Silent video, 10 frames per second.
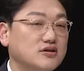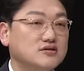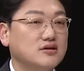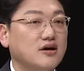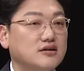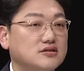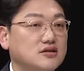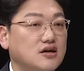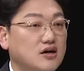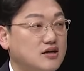
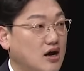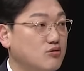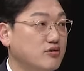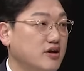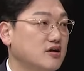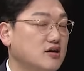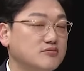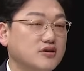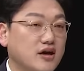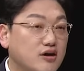있어야지라고 얘기를
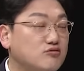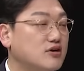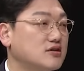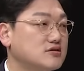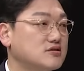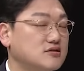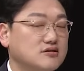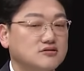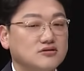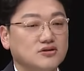하면서 애우를
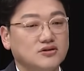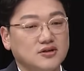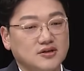하셨었거든요.